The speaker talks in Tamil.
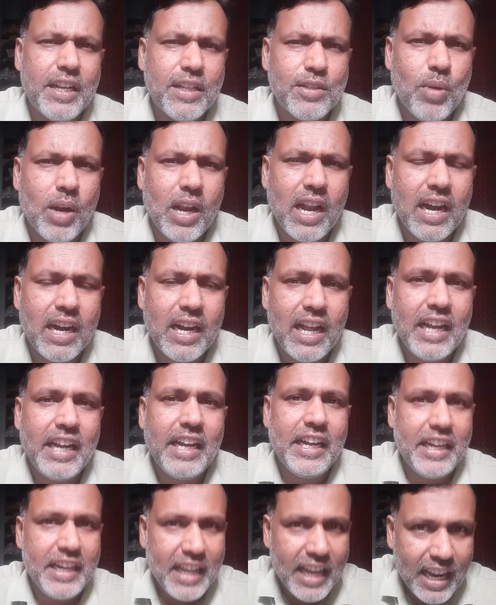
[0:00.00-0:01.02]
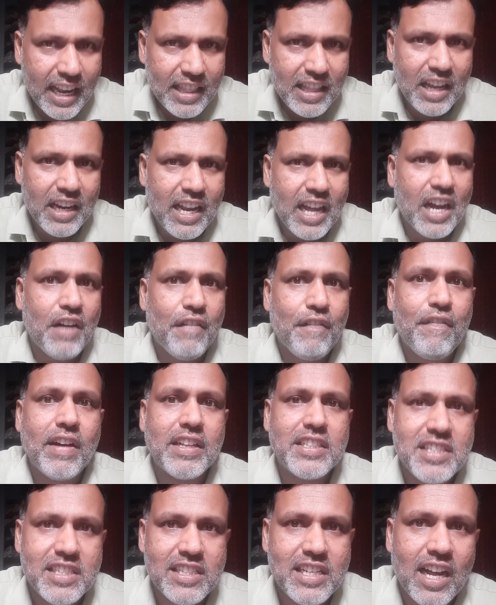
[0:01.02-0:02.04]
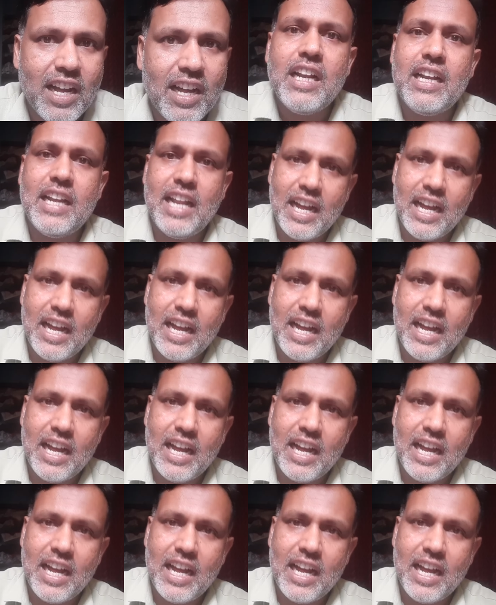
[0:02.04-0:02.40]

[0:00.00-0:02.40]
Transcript: என்ன சொல்கிறாங்கன்னா இந்தியாவில தான் நாங்கள் ஃபர்ஸ்ட்டாக